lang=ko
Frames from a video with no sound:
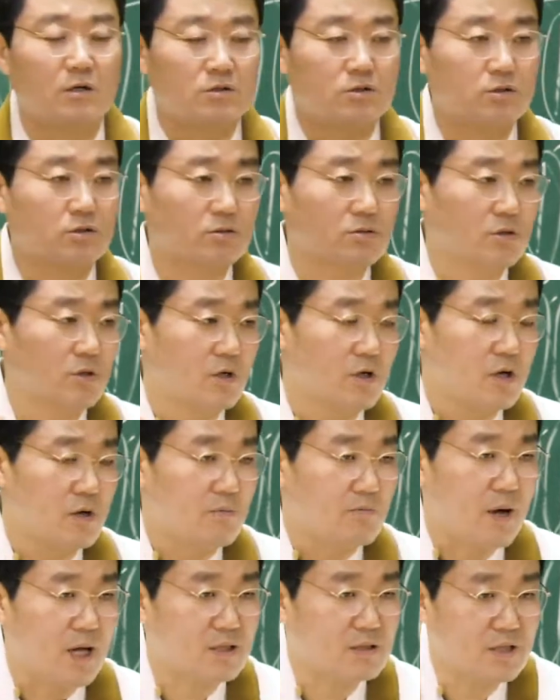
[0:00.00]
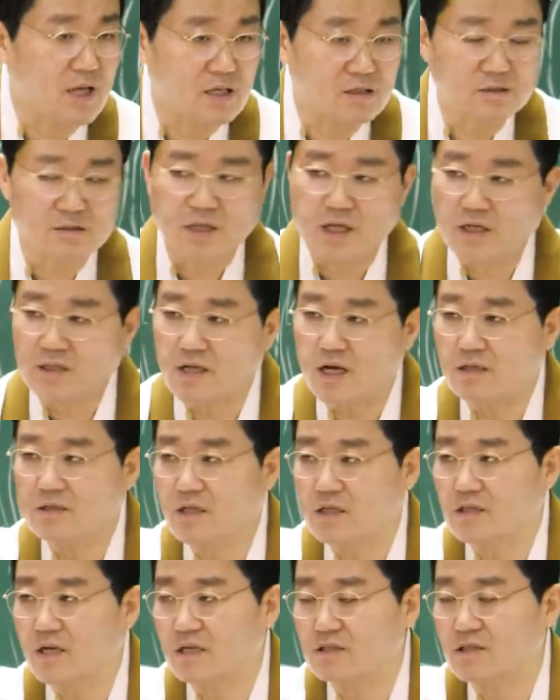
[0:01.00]
즉, 만나는 대상
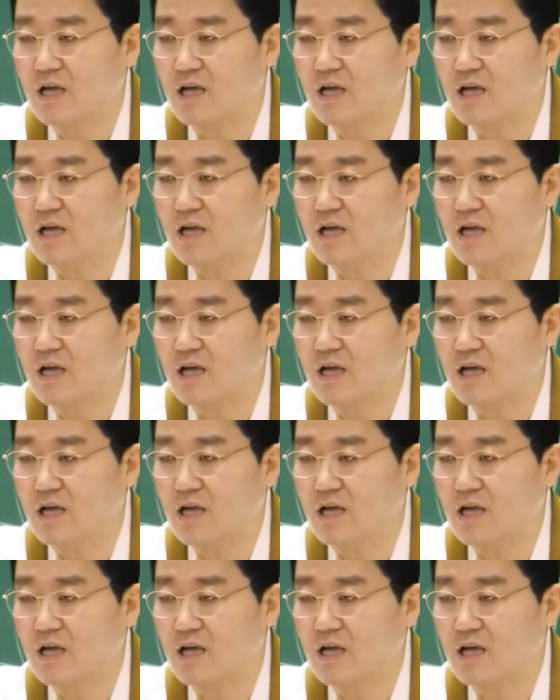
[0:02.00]
대상